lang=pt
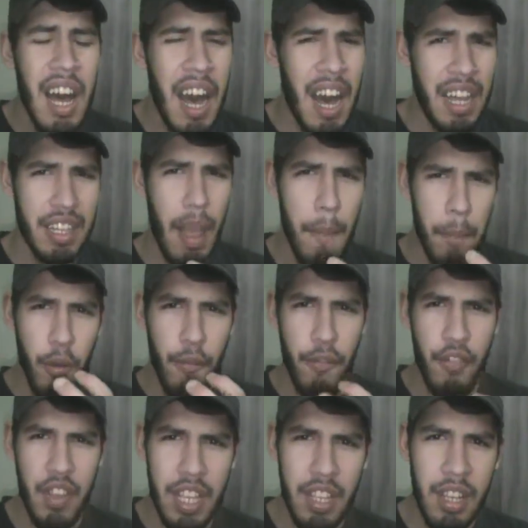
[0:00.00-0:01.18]
até por
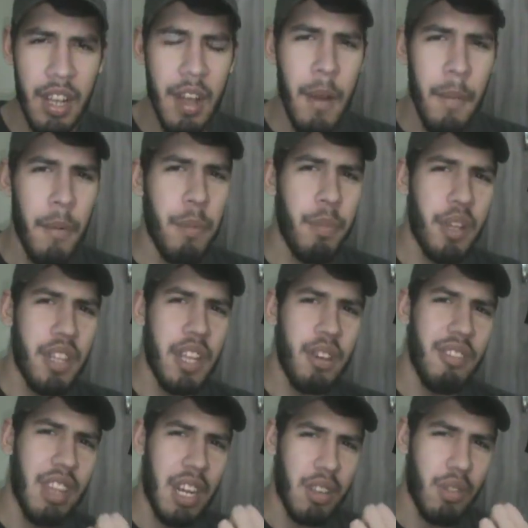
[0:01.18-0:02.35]
fim poder
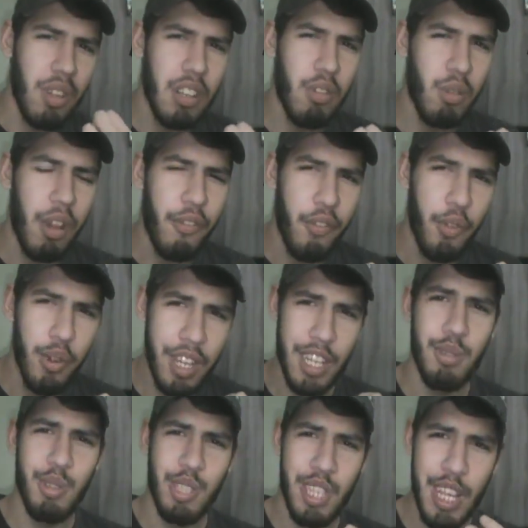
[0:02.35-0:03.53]
usar toda a sua fúria
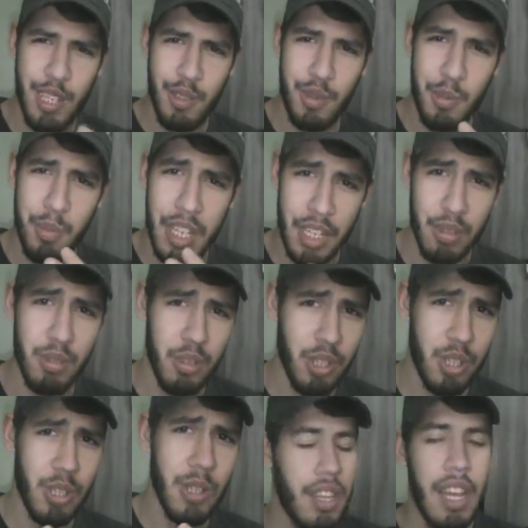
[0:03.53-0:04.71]
nos seres
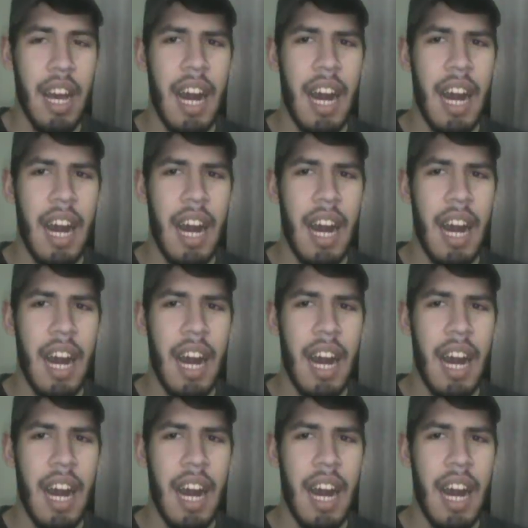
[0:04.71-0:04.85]
humanos.